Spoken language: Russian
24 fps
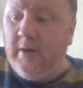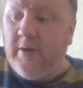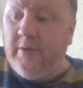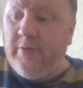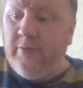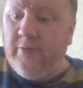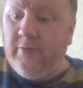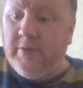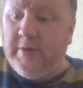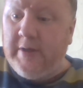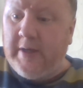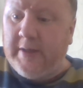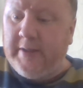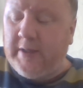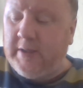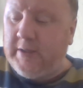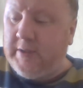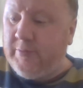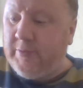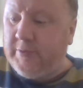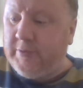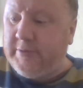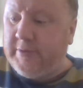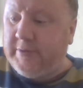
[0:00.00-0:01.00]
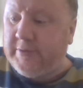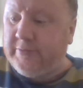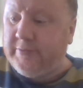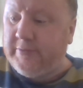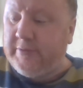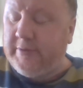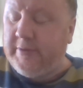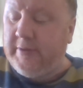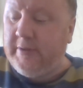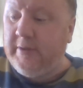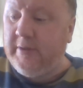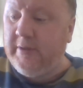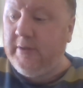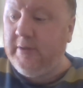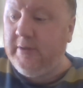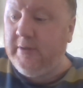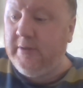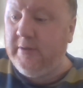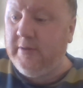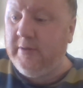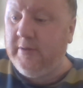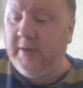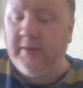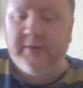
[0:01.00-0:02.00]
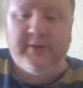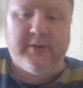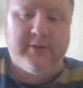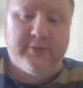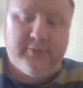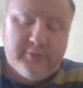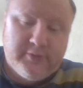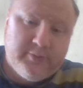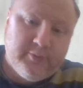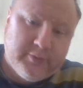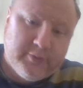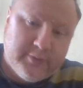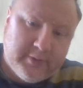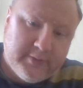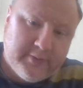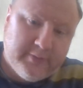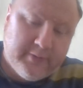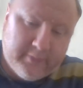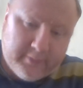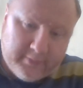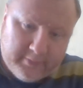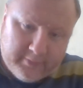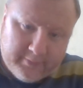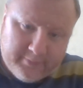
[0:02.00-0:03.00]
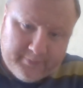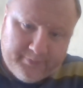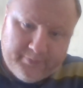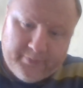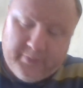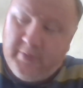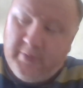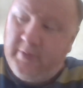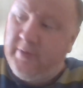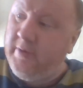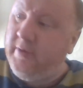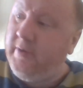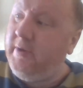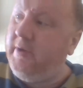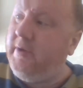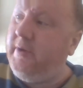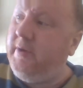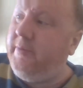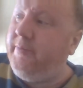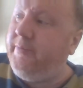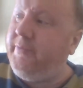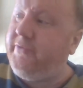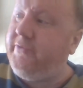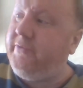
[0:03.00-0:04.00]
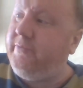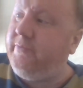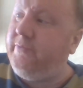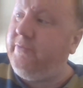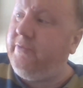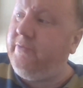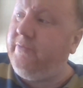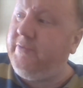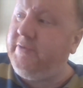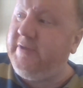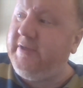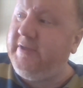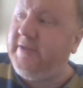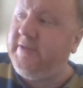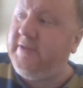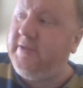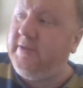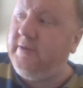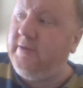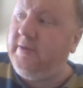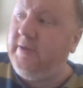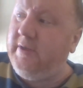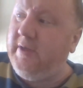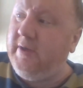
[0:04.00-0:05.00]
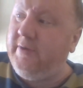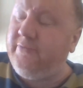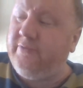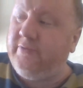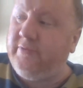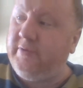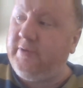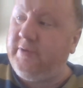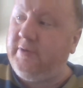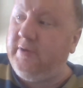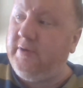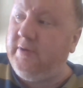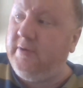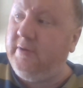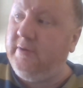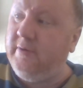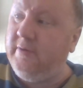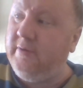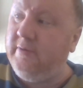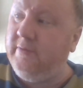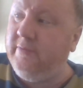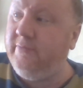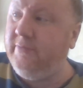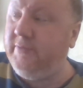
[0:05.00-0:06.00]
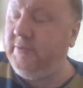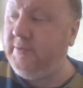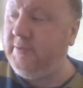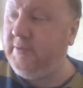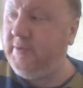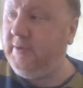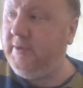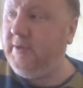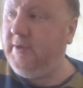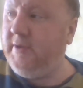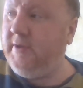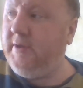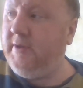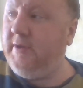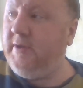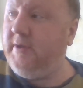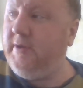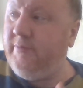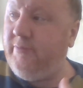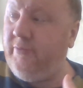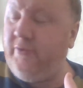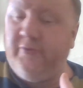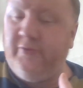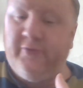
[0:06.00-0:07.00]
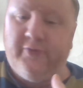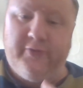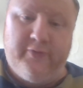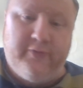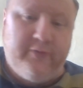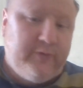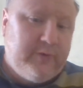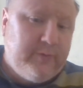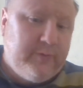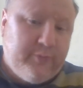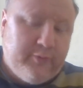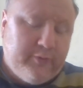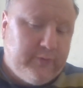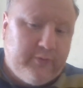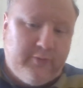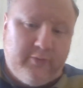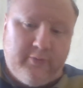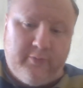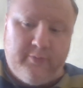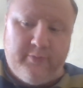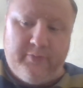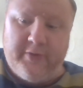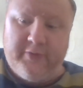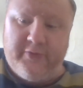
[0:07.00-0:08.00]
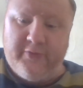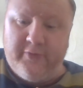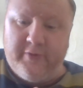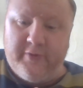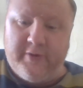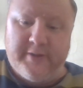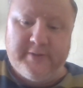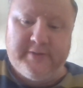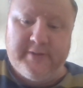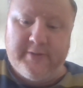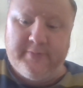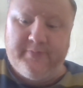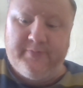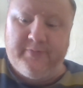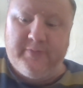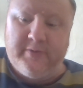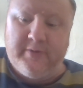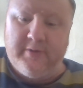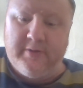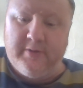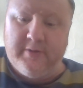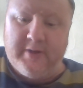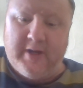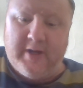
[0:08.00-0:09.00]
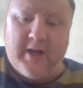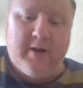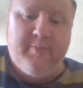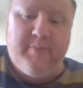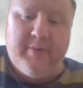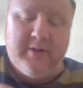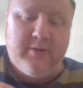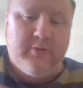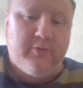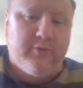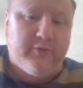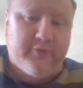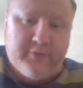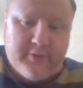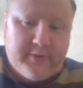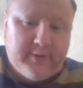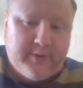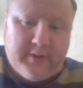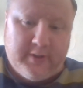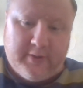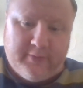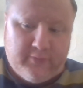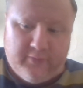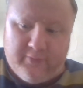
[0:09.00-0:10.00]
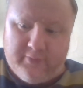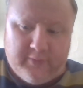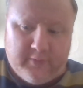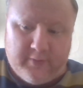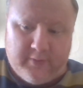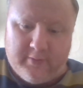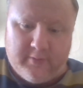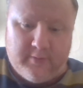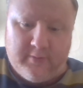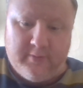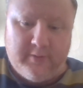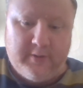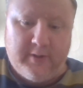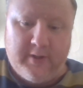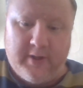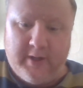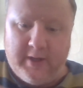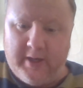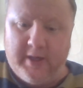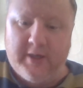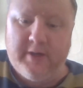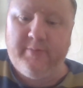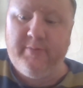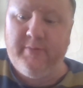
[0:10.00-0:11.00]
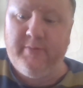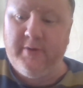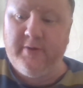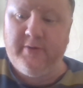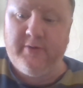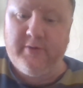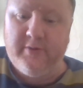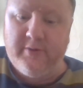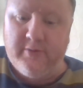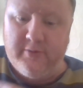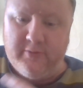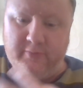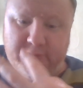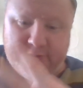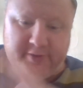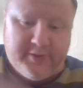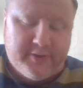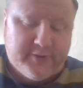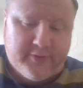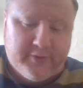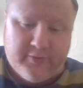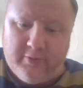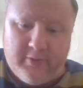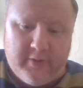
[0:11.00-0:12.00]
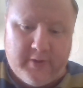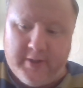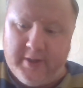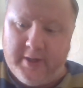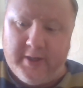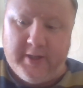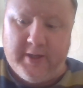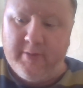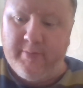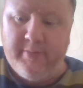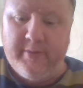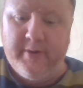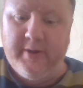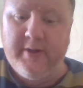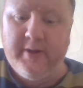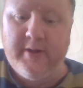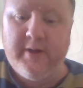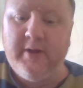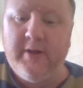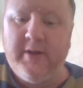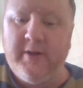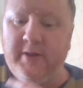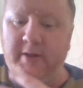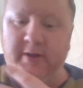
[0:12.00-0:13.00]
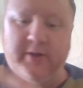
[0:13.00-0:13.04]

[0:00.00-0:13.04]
Ну, как я к нему отношусь? Я отношусь к нему отрицательно. Почему? Вы знаете, я все-таки, вот мой жизненный путь, он начинался как положено, я все делал. Армия, высшая школа, КГБ.